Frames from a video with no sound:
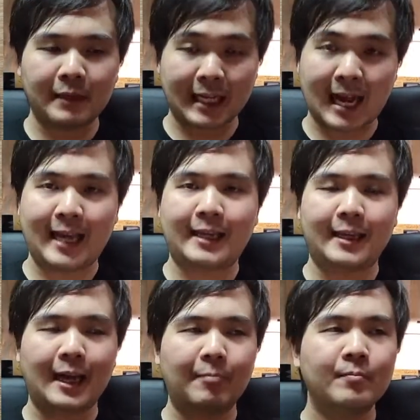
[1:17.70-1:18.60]
มายังไง
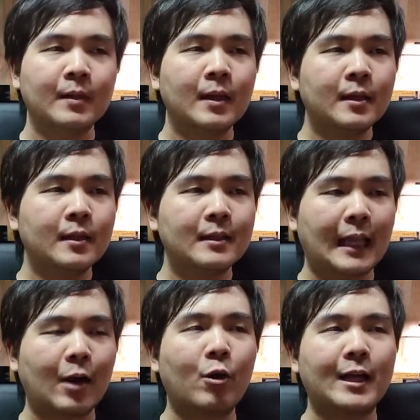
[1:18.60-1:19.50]
นะครับห
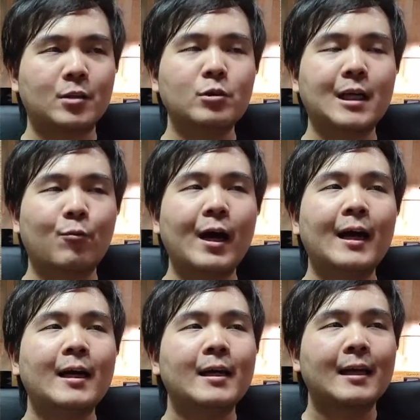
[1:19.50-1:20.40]
ลายๆคนอาจจะรู้จักว่า
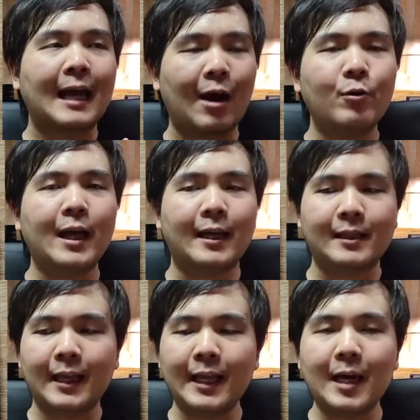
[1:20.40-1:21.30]
เขาเนี่ย
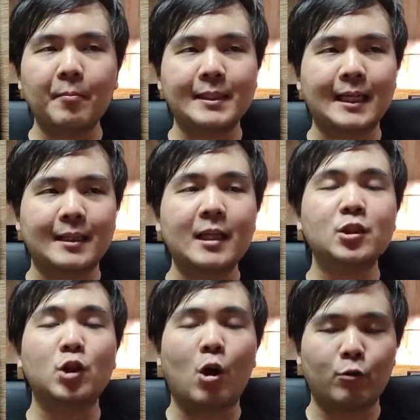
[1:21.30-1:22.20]
ได้เริ่มมาจากเรื่
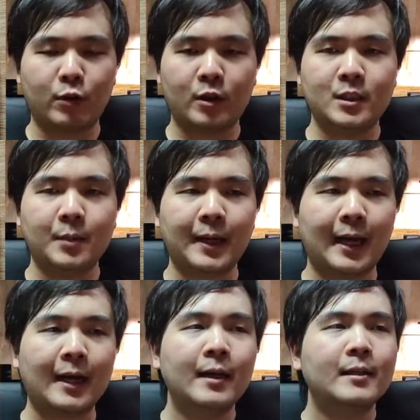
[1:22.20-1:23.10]
องจอลใช่ไหม
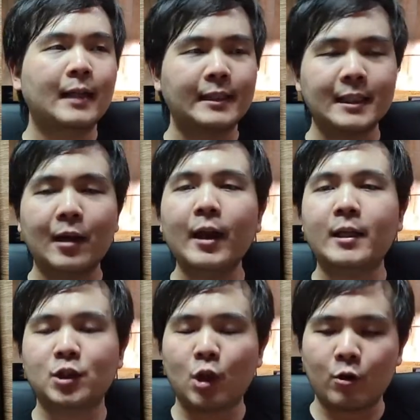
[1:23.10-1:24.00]
ฮะแต่จริงๆแล้ว
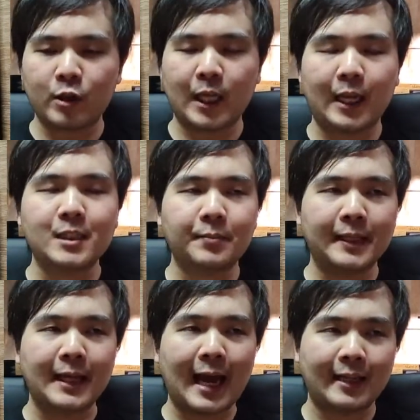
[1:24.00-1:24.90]
เนี่ยจอลเนี่ยน่าจะ
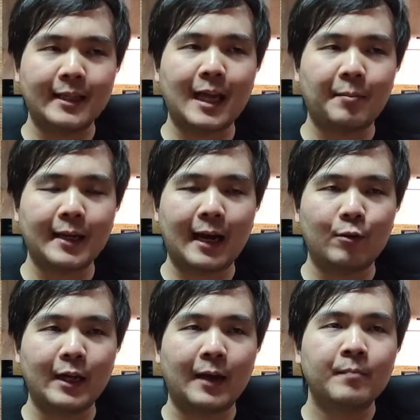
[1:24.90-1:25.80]
เป็นงานที่ทำให้
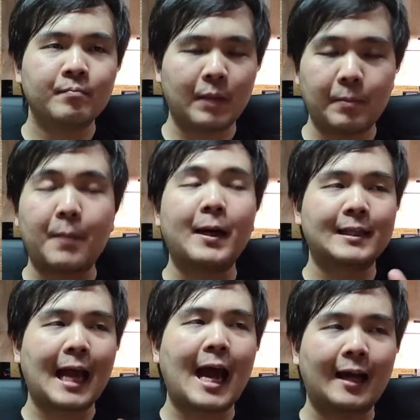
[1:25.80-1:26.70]
เขาเนี่ยเป็นใบเบิ
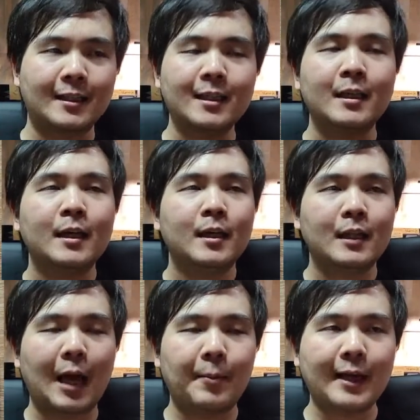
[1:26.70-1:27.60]
กทางที่
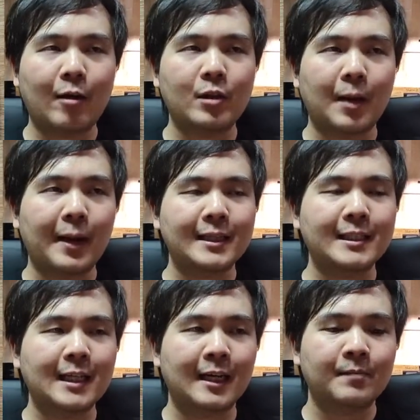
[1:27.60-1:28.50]
ทำให้เขาสามารถ
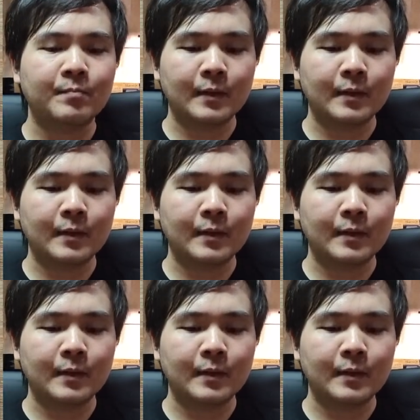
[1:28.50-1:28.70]
ที่จะ